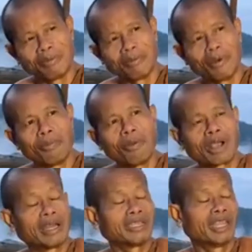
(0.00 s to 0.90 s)
บ่มี
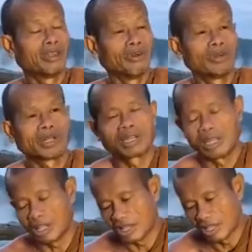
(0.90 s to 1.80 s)
บ่บ่ขัดใจ
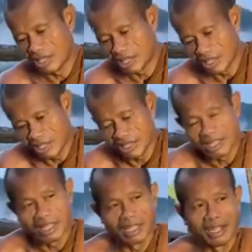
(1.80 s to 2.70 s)
ตัวสักที
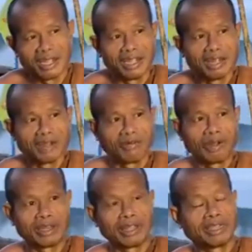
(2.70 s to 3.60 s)
เอ
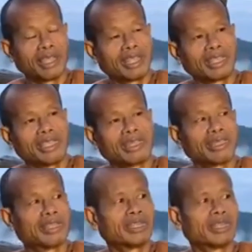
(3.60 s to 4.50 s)
อว่าแต่ใจ
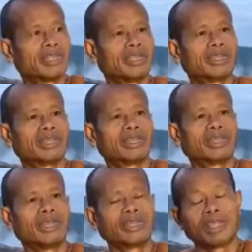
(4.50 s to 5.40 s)
คิด
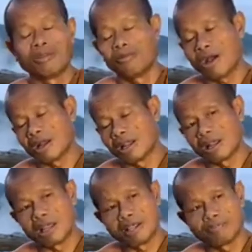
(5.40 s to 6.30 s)
ทิฏฐิ
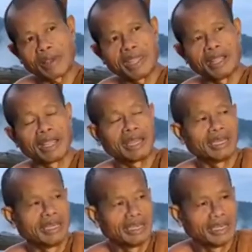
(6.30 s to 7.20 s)
ว่าอย่างไงไป
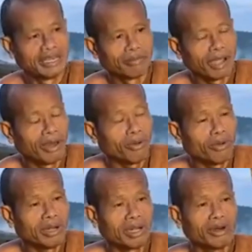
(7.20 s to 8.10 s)
อย่างนั้น
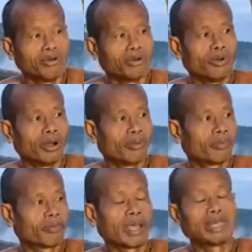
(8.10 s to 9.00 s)
ไม่รู้เนื้อรู้
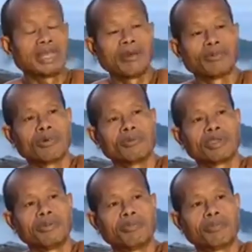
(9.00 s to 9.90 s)
ตัวไปตา
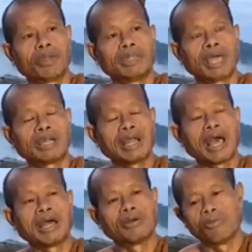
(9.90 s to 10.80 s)
มความคิดเป็น
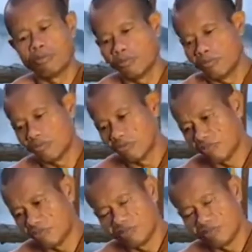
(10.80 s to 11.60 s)
ธาตุอารมณ์